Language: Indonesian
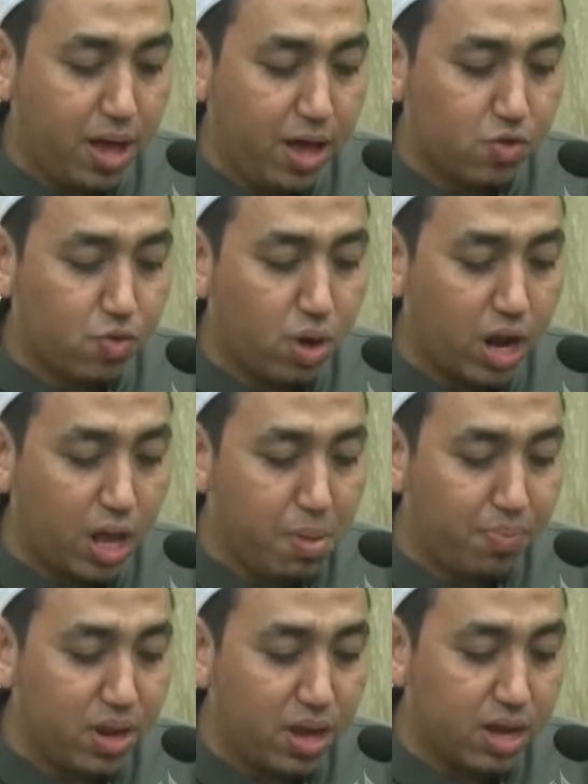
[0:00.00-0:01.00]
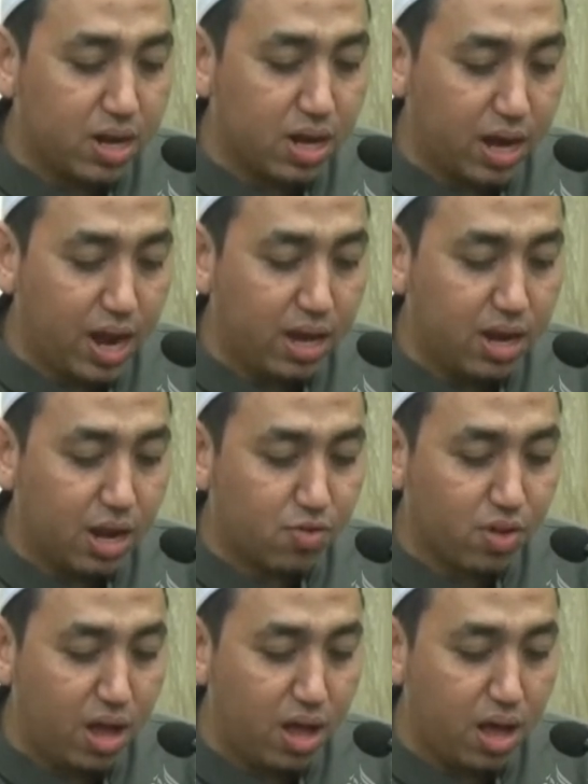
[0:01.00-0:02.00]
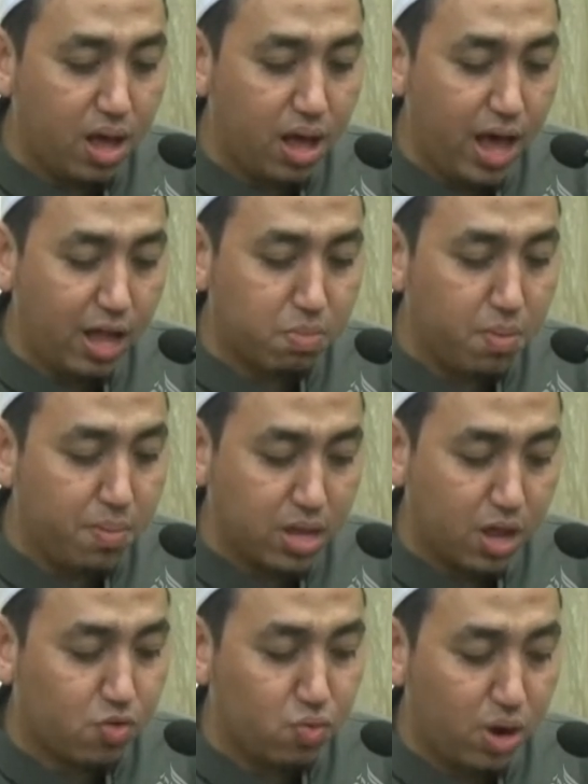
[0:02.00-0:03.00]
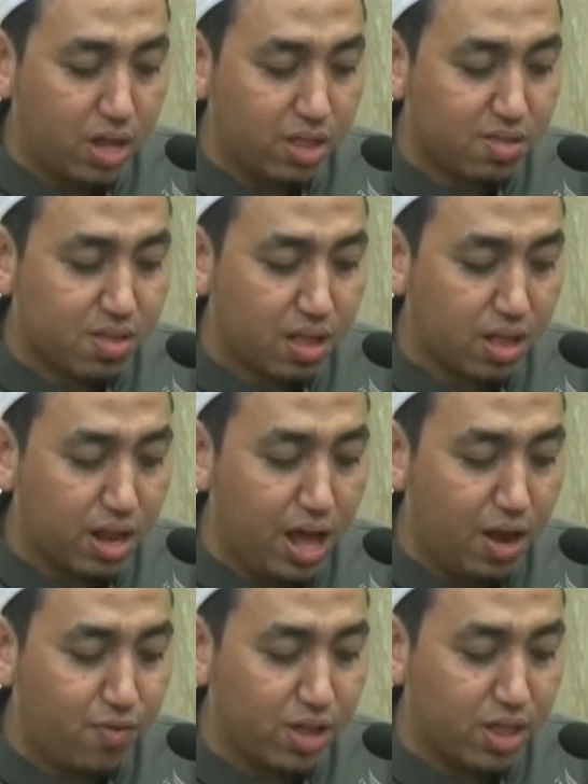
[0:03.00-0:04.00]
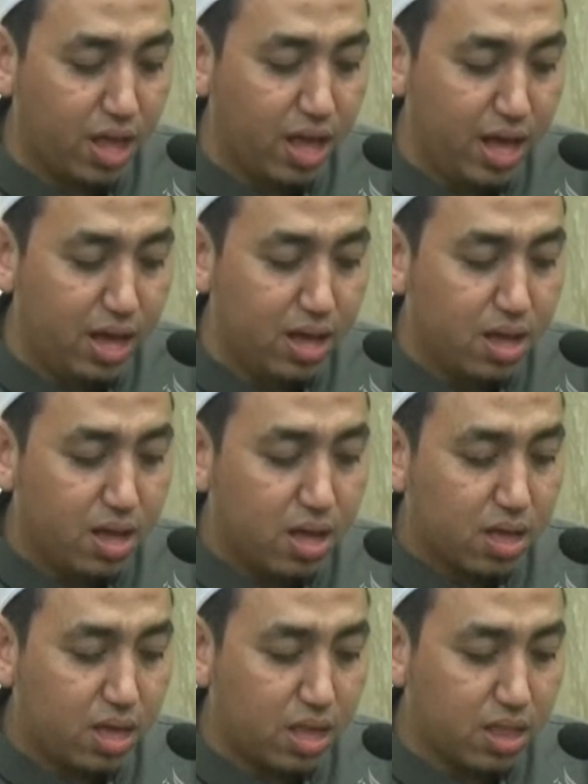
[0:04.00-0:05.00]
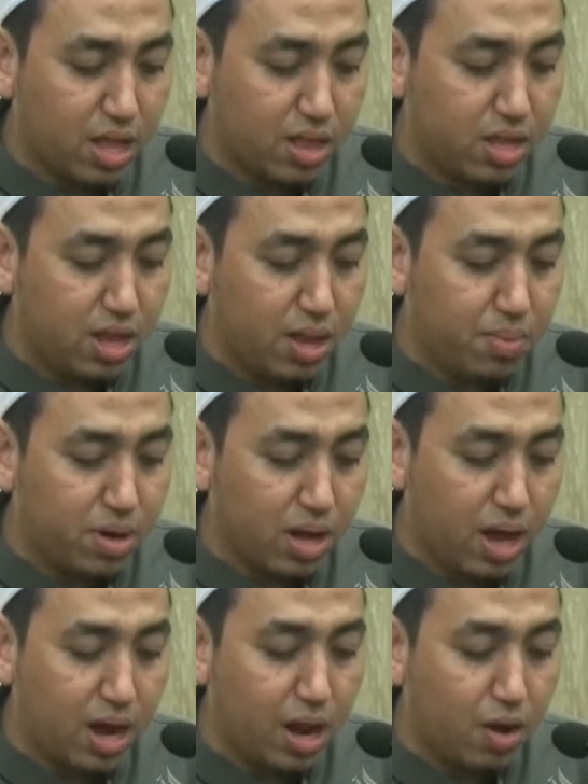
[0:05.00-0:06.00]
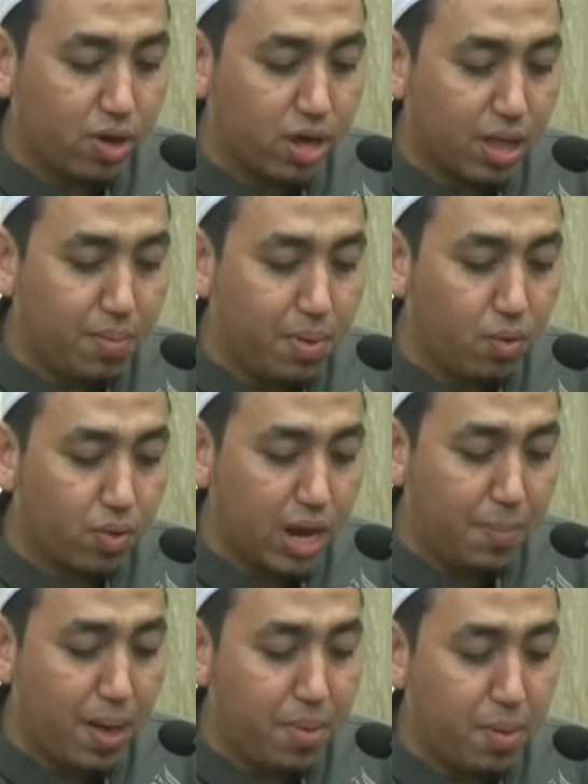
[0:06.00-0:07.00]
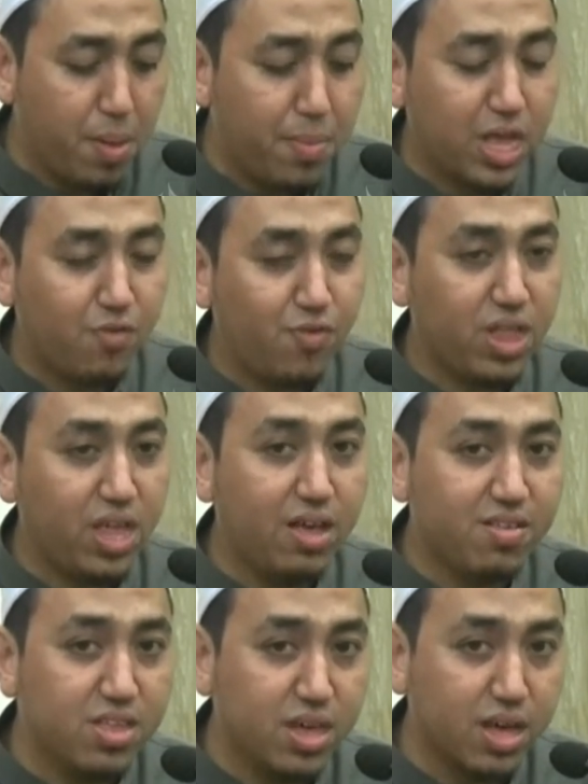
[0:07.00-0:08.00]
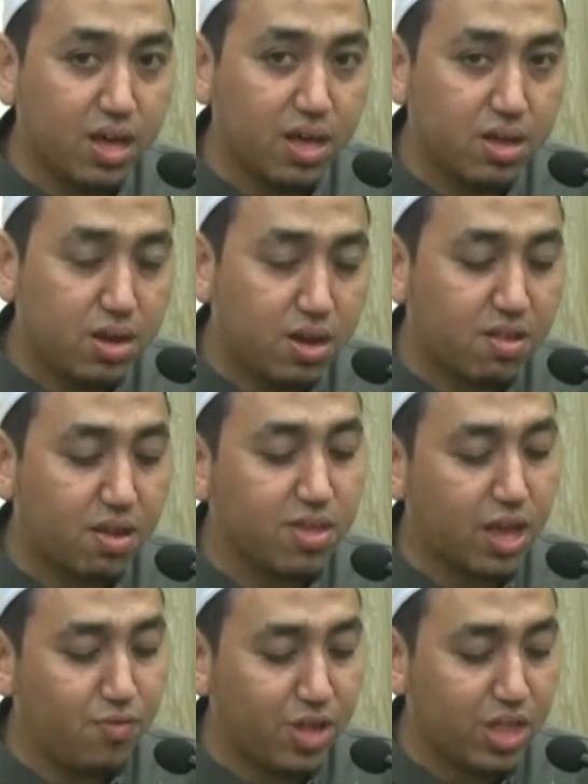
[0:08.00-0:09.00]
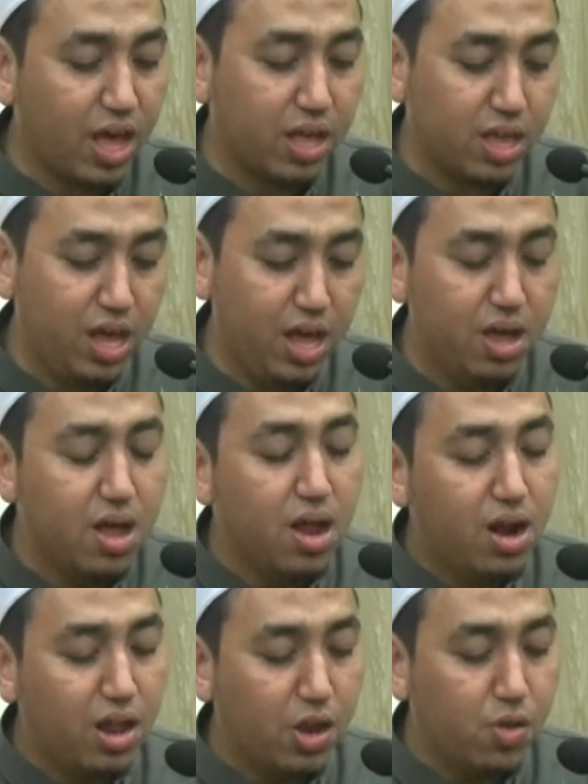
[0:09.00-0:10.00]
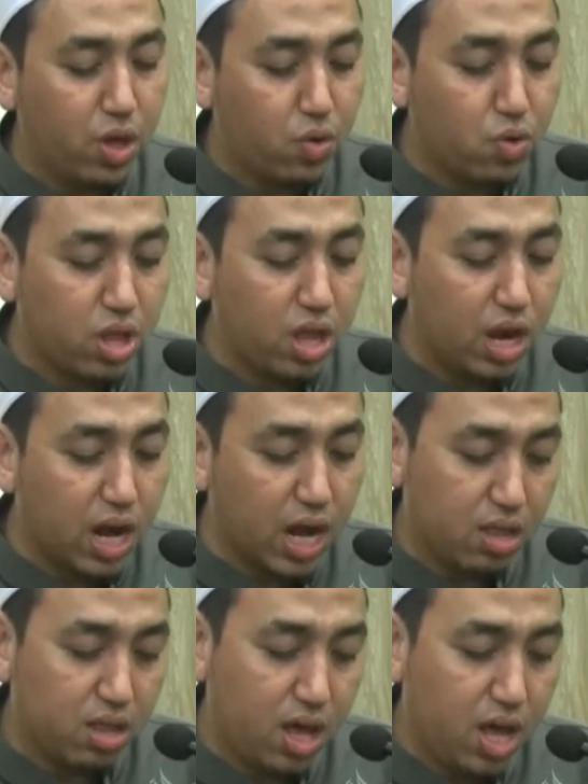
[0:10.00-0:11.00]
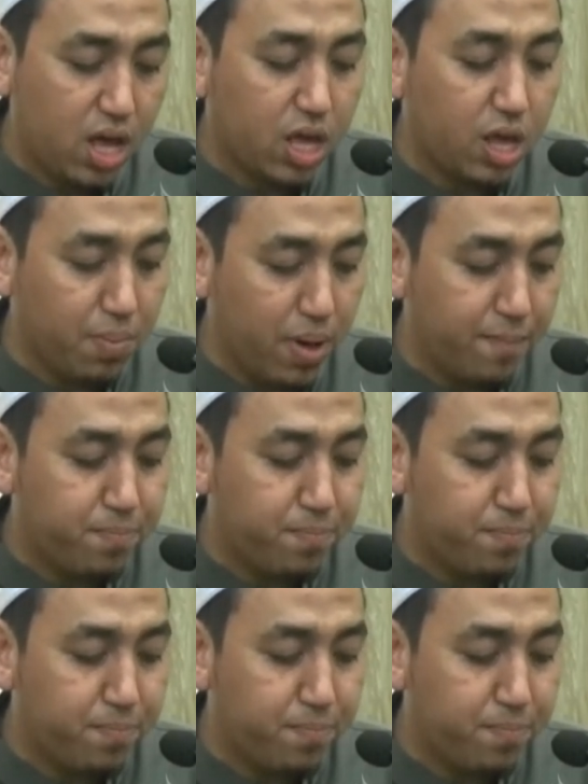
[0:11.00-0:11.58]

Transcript: suara imam tidak kedengaran dan saat membaca surat setelah Al-Fatihah kita tidak mendengar lalu kita melakukan apa ya baca Fatihah saja diselesaikan Fatihahnya lalu ikuti gerakannya imam.